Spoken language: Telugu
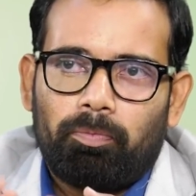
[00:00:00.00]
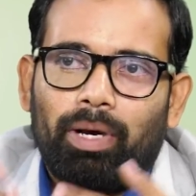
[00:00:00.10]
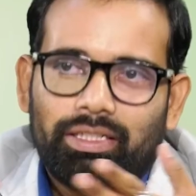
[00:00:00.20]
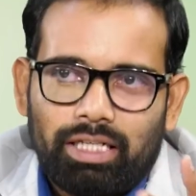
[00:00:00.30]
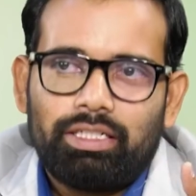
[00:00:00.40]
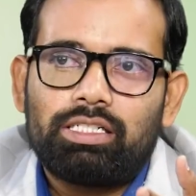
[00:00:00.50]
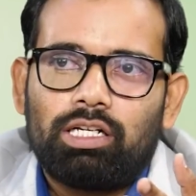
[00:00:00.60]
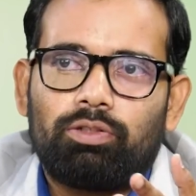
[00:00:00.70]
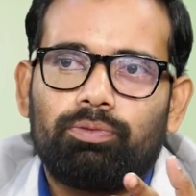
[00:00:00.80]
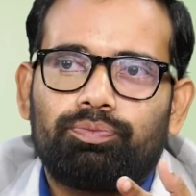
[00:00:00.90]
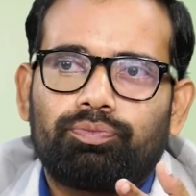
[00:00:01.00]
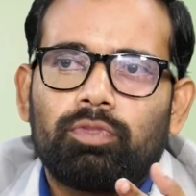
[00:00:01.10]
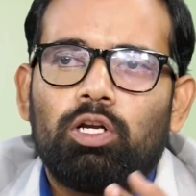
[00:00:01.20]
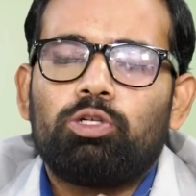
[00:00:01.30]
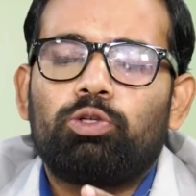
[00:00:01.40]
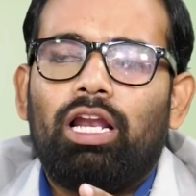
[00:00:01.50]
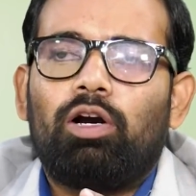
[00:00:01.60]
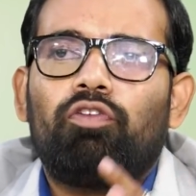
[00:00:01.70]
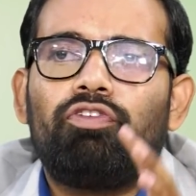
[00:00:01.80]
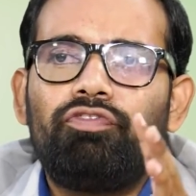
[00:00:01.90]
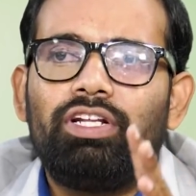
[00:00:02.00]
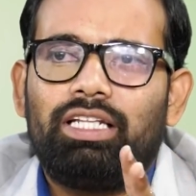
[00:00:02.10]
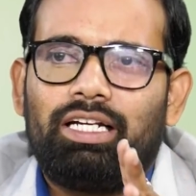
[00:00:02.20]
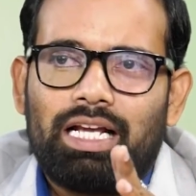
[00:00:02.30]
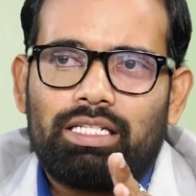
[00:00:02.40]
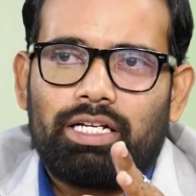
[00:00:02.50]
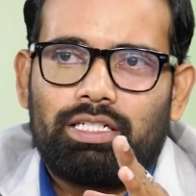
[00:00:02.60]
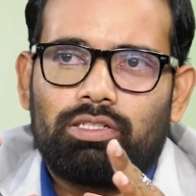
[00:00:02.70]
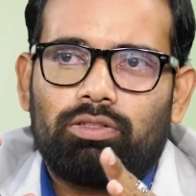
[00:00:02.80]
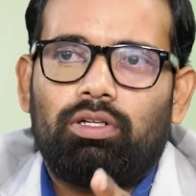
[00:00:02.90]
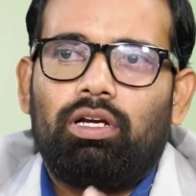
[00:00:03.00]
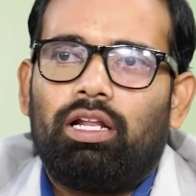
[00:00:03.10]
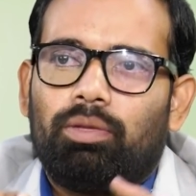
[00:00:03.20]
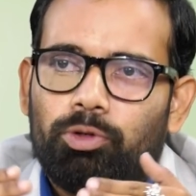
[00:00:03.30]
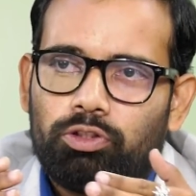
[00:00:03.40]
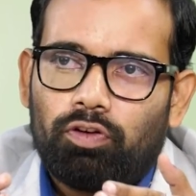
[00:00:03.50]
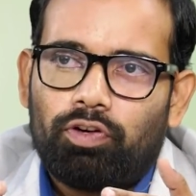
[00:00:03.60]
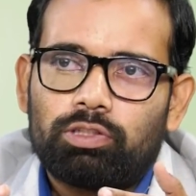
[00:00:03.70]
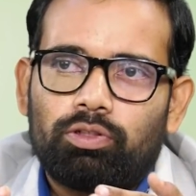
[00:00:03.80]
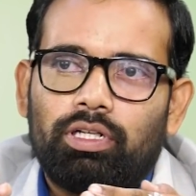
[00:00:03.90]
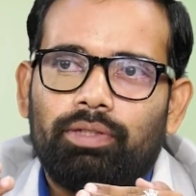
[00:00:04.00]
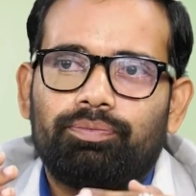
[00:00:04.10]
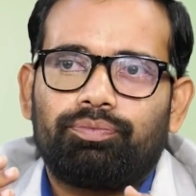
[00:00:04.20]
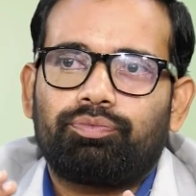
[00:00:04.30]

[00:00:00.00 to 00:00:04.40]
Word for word: పర్చేజ్ చేసినట్టు సో ఇలాగ ఒక ఫిఫ్టీ త్రీ ట్రాన్సాక్షన్స్ మ్యూచువల్ ఫండ్స్ కొన్నాయి